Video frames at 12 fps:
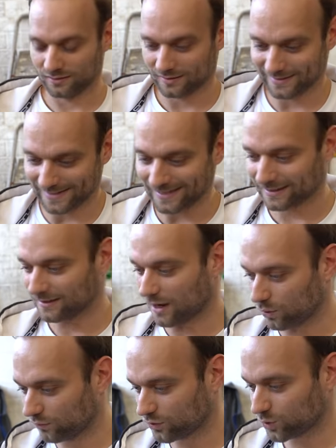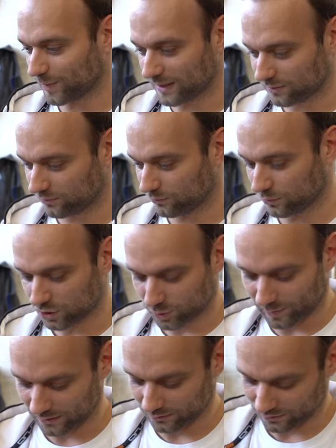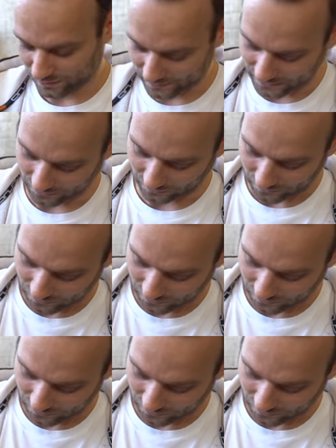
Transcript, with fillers: Sachen aufspannen, vorspannen und so weiter.